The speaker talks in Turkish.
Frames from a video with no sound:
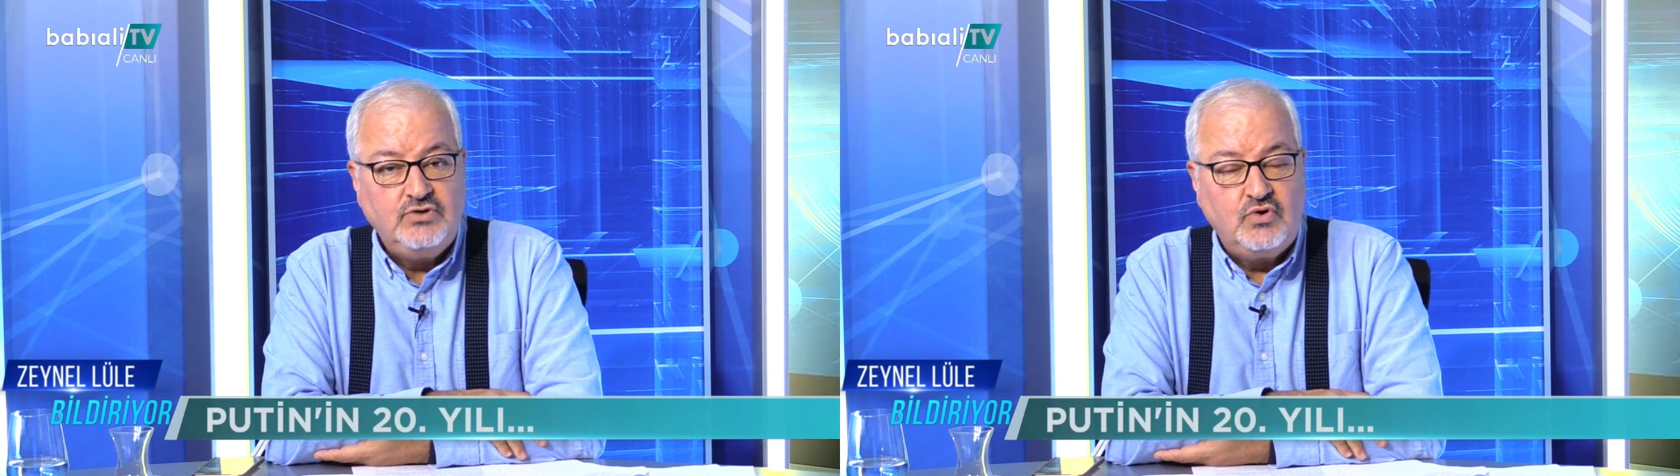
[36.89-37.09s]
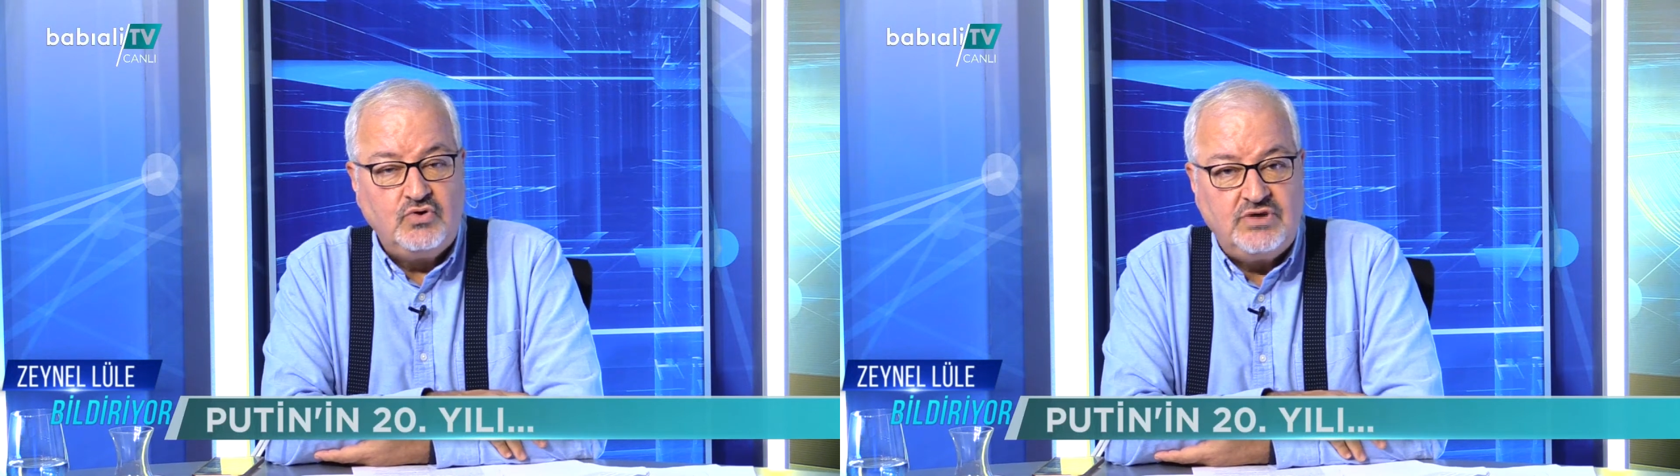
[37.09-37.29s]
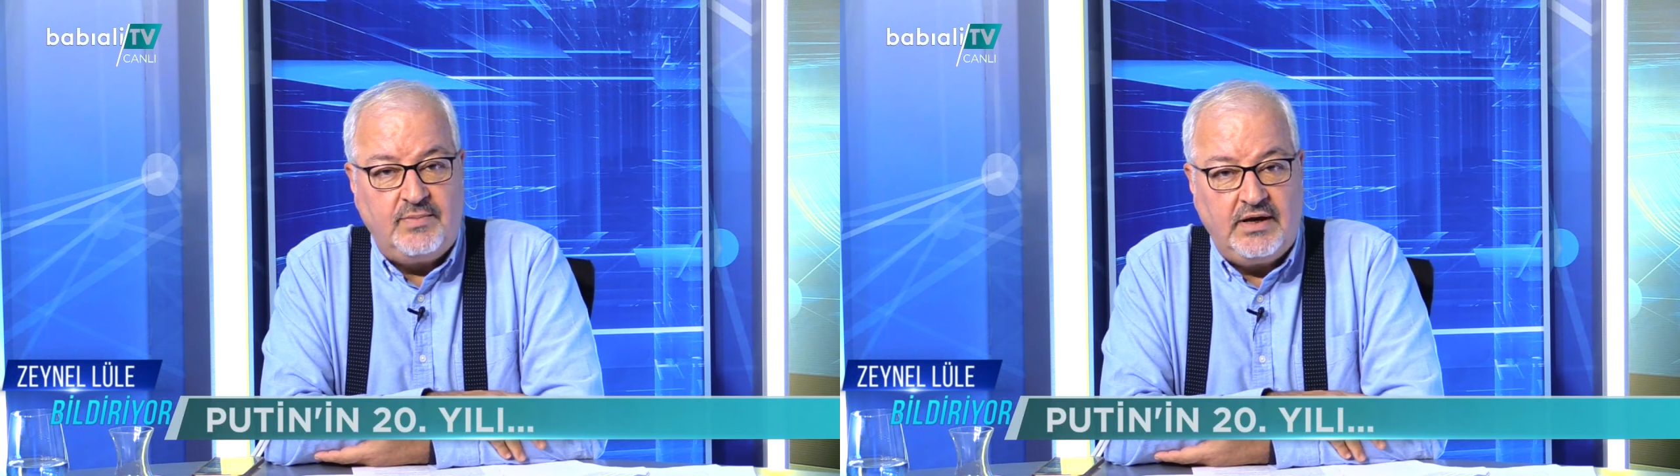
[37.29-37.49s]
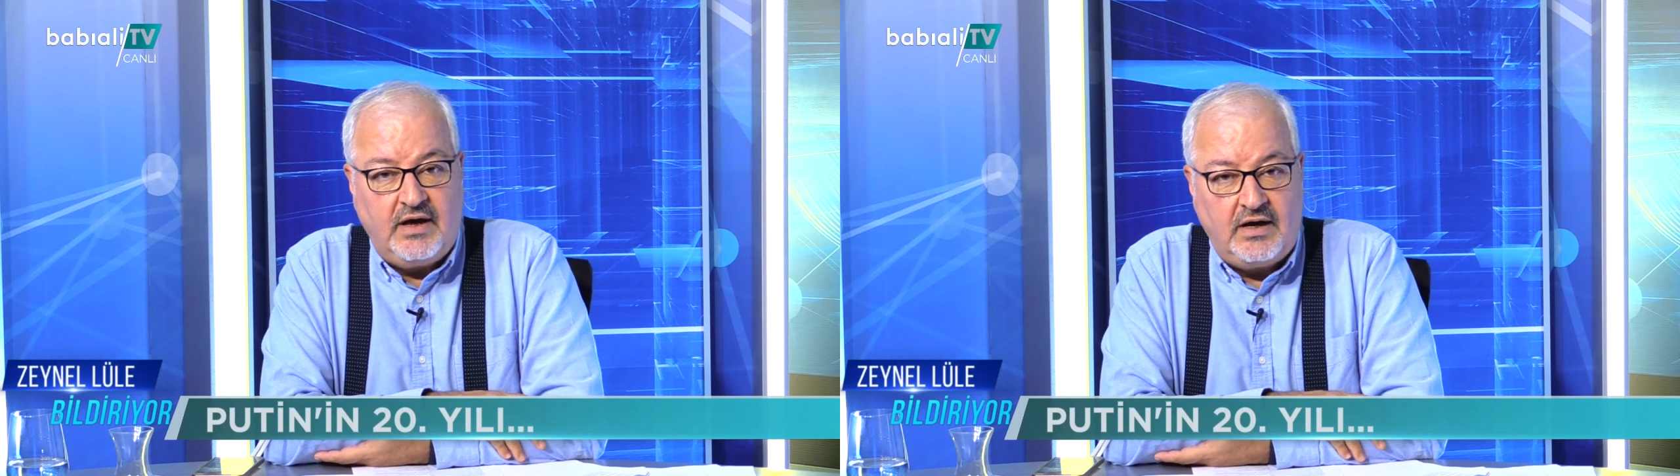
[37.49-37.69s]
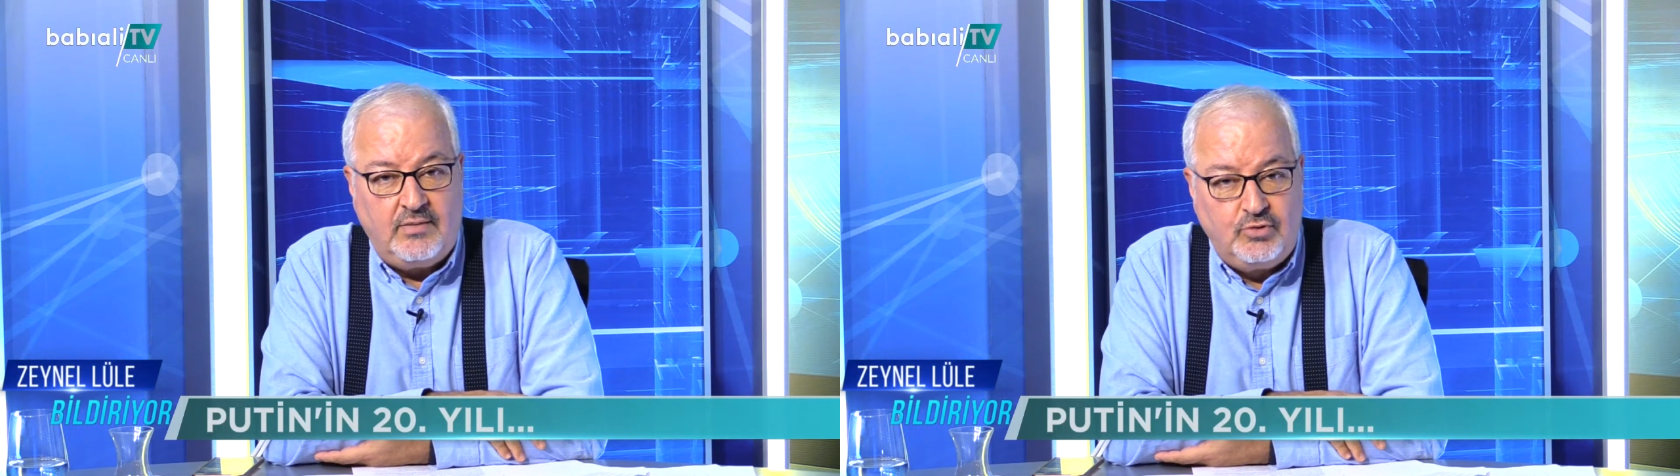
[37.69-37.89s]
Çoğu
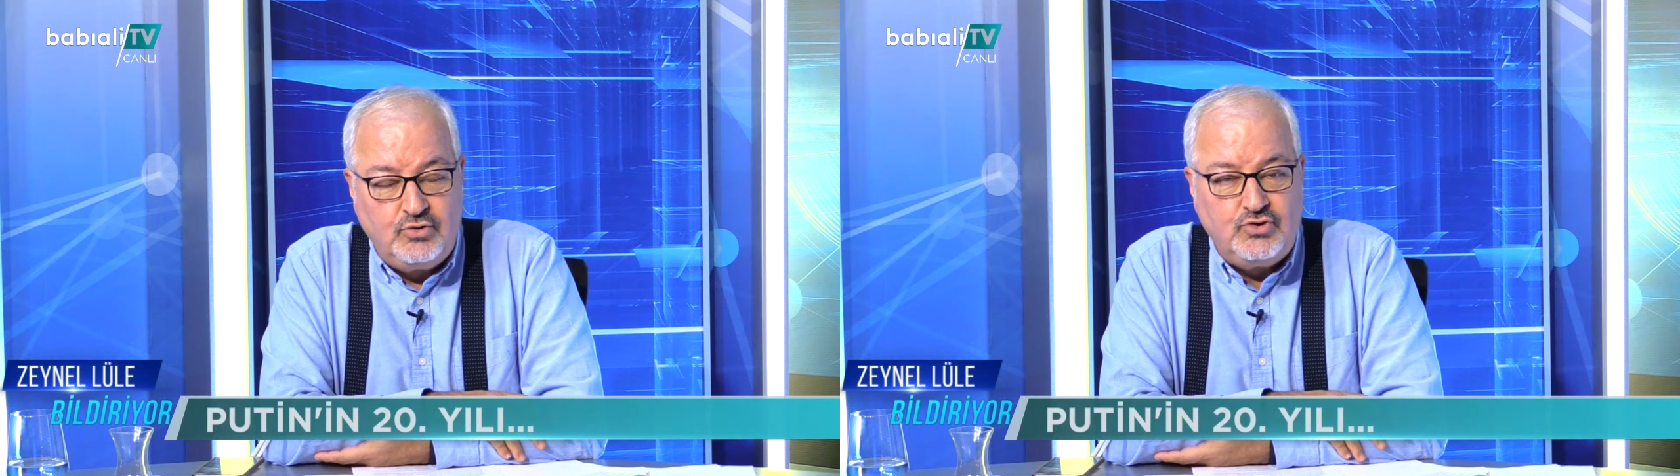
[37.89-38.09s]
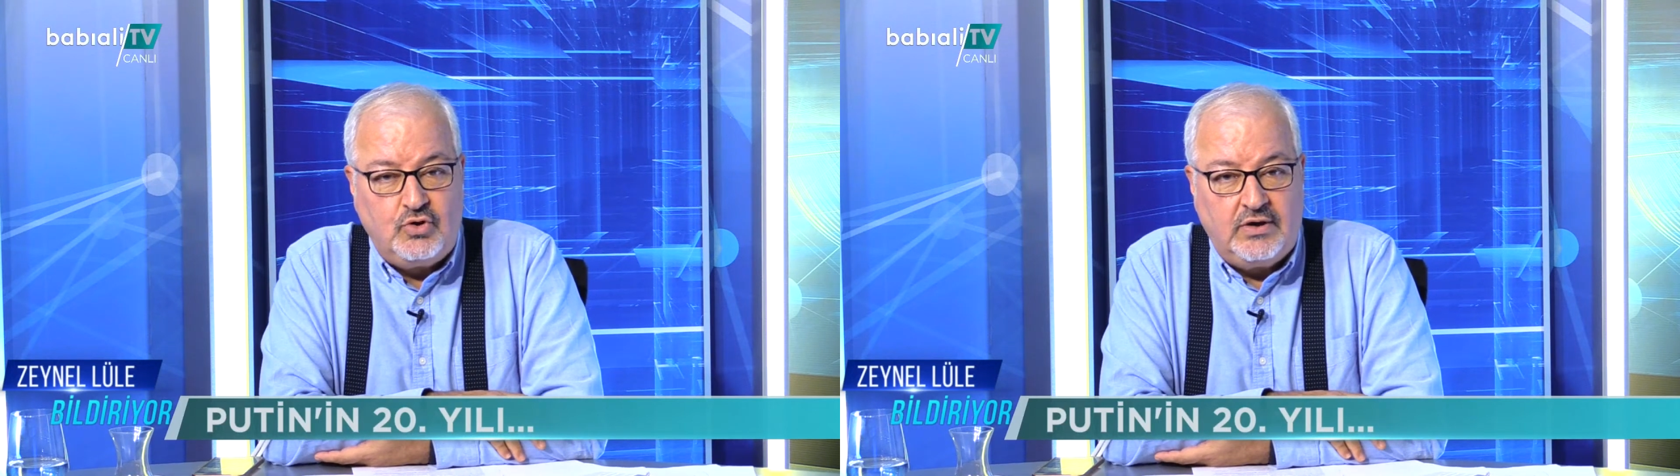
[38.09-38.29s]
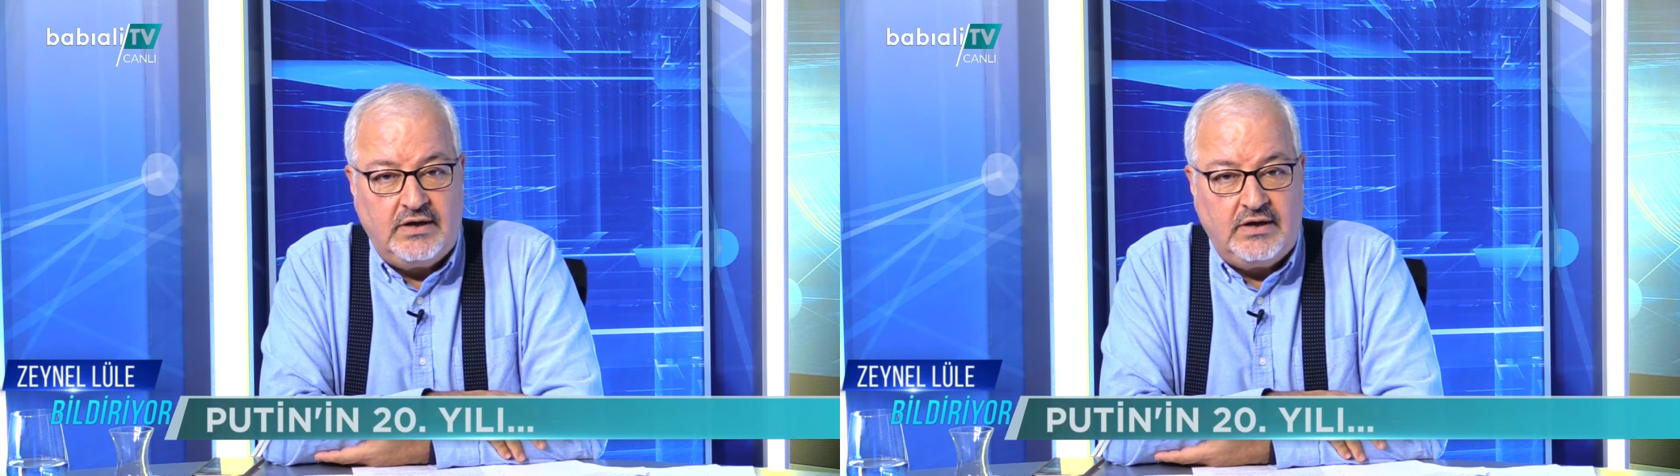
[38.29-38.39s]
zaman ara bulucu